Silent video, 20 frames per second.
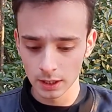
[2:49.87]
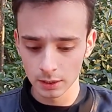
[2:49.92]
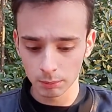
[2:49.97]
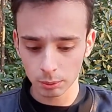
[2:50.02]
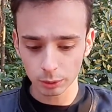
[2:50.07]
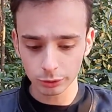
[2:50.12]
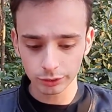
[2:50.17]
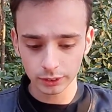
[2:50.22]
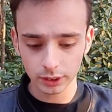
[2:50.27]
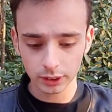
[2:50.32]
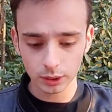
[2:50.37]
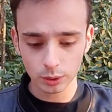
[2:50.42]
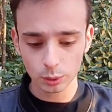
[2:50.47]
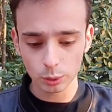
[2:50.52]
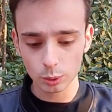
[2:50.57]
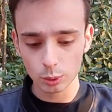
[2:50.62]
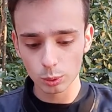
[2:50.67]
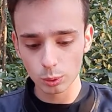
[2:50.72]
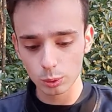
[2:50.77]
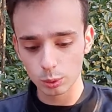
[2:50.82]
Просто
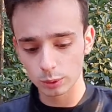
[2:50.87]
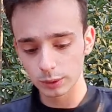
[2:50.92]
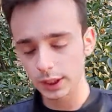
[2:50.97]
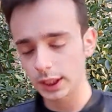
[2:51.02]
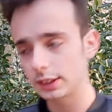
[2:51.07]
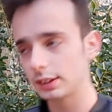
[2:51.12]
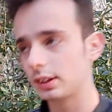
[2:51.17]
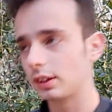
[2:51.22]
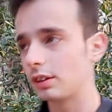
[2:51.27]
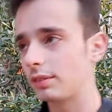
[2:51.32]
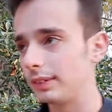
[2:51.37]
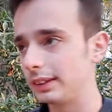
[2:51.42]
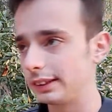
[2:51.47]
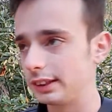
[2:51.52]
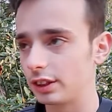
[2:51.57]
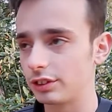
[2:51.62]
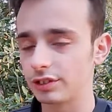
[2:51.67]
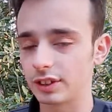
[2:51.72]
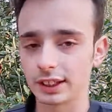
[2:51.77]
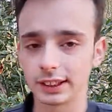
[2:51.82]
у некоторых
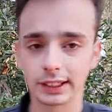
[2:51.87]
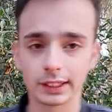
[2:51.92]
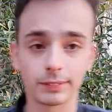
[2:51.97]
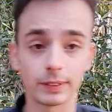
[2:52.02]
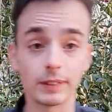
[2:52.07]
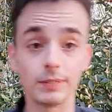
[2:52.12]
воздержанцев,